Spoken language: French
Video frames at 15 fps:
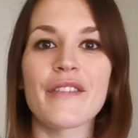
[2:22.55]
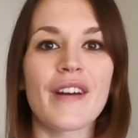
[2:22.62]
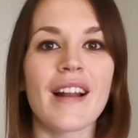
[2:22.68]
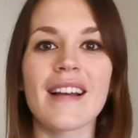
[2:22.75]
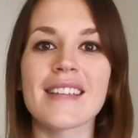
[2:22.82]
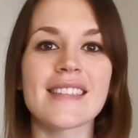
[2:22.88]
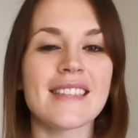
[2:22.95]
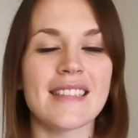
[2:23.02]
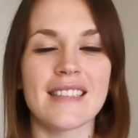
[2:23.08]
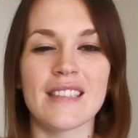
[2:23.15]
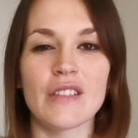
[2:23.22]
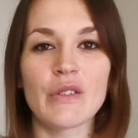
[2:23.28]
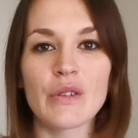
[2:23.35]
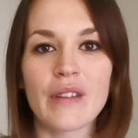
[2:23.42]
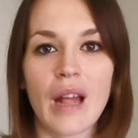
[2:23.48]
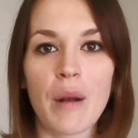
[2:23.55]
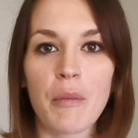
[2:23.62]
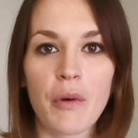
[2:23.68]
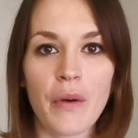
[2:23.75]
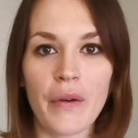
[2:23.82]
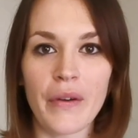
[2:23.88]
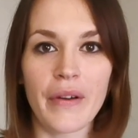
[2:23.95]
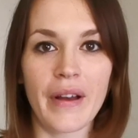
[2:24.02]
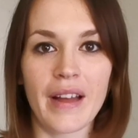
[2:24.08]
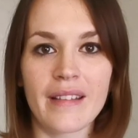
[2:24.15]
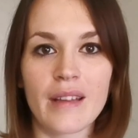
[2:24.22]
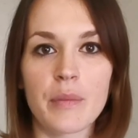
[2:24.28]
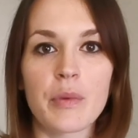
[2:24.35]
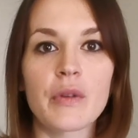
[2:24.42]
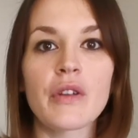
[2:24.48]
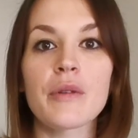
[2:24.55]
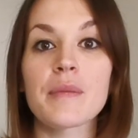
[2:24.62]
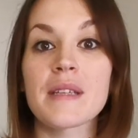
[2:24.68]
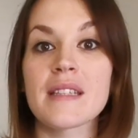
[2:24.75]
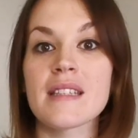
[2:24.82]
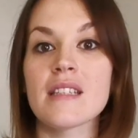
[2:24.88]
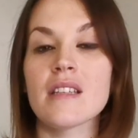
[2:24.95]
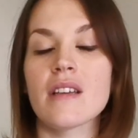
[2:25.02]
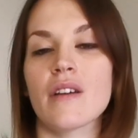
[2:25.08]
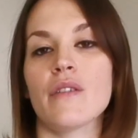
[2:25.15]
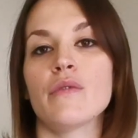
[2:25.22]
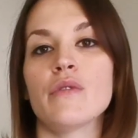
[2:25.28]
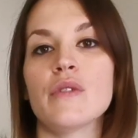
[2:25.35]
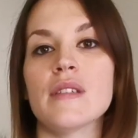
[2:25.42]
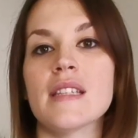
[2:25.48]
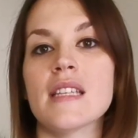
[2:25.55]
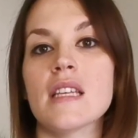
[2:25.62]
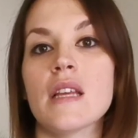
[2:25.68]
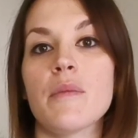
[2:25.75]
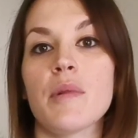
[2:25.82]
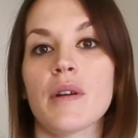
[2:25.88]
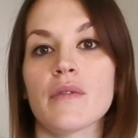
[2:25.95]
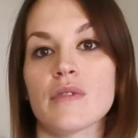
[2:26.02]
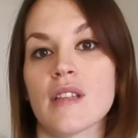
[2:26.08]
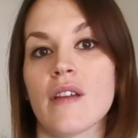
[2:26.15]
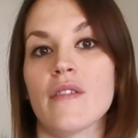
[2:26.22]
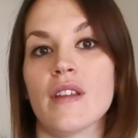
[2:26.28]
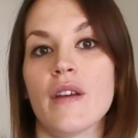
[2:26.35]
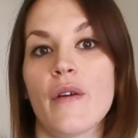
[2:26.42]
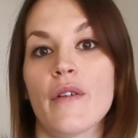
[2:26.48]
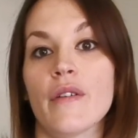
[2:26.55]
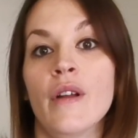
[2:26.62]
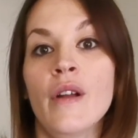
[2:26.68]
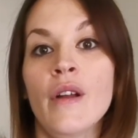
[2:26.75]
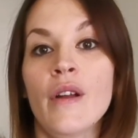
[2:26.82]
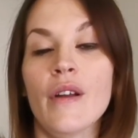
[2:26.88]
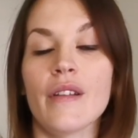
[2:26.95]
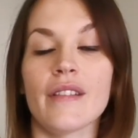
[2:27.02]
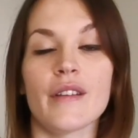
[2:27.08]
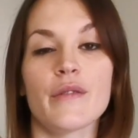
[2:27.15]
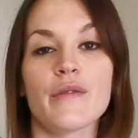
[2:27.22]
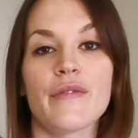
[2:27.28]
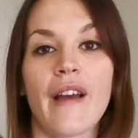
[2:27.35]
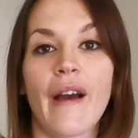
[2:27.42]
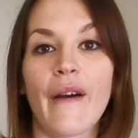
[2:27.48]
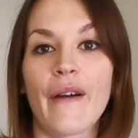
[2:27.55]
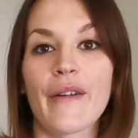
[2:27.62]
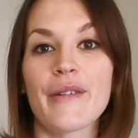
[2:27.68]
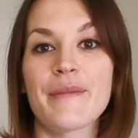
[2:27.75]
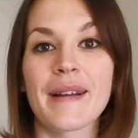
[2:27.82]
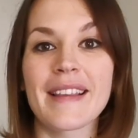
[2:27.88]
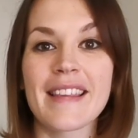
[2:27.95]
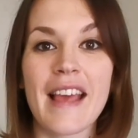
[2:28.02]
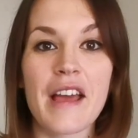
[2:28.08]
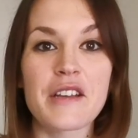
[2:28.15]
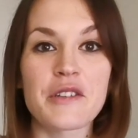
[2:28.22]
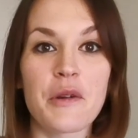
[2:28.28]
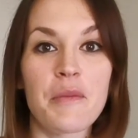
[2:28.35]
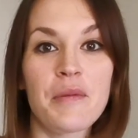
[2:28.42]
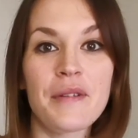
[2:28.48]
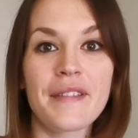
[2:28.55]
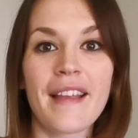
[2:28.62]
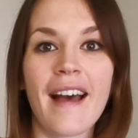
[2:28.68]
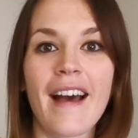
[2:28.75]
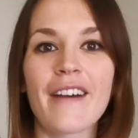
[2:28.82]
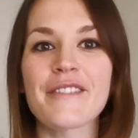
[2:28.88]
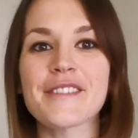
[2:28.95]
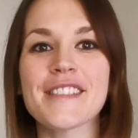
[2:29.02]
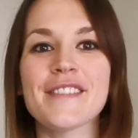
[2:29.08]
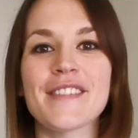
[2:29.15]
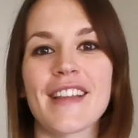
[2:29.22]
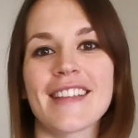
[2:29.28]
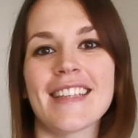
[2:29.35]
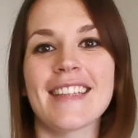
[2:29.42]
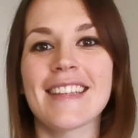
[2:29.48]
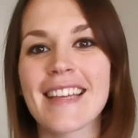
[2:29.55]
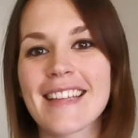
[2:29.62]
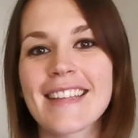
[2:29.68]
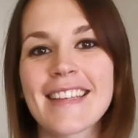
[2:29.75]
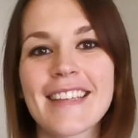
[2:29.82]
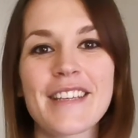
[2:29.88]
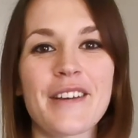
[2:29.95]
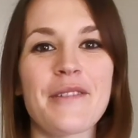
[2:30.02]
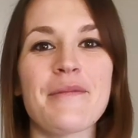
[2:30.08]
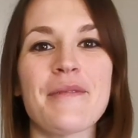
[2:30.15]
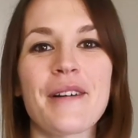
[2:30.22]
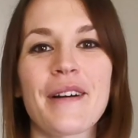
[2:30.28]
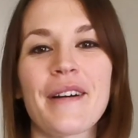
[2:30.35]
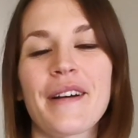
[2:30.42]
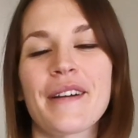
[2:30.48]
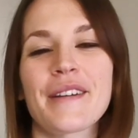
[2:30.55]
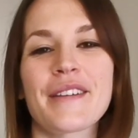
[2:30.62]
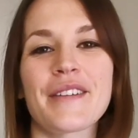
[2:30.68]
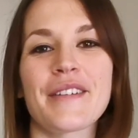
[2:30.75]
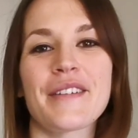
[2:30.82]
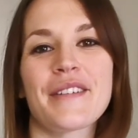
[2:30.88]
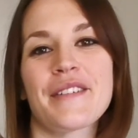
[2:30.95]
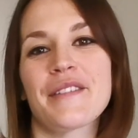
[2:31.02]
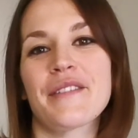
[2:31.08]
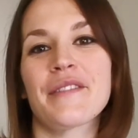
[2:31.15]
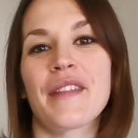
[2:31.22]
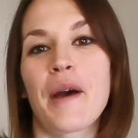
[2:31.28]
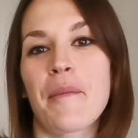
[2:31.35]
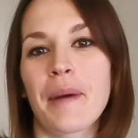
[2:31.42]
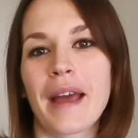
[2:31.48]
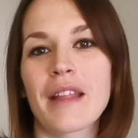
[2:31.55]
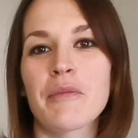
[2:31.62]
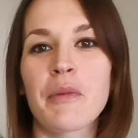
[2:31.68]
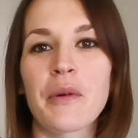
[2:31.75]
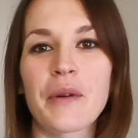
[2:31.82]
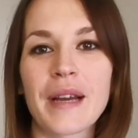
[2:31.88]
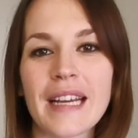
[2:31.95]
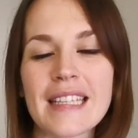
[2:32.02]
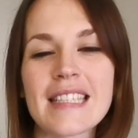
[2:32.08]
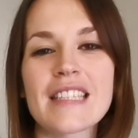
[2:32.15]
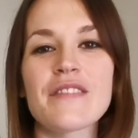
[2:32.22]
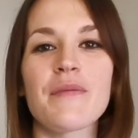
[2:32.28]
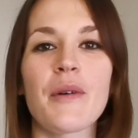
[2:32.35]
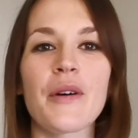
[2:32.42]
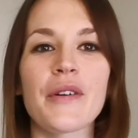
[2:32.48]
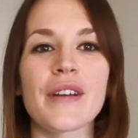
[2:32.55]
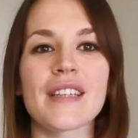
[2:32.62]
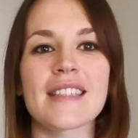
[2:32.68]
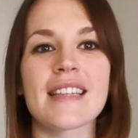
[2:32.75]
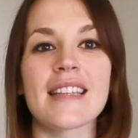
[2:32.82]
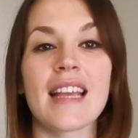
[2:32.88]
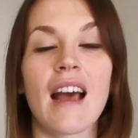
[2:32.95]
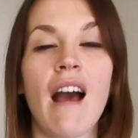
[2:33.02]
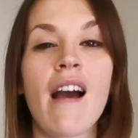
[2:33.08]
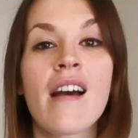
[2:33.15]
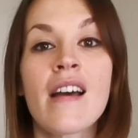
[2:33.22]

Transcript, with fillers: voilà, c'est totalement indépendant. Mais si vous aussi, et eh ben vous avez découvert le maquillage plus tard ou si vous avez des techniques pour que on apprenne progressivement, etc.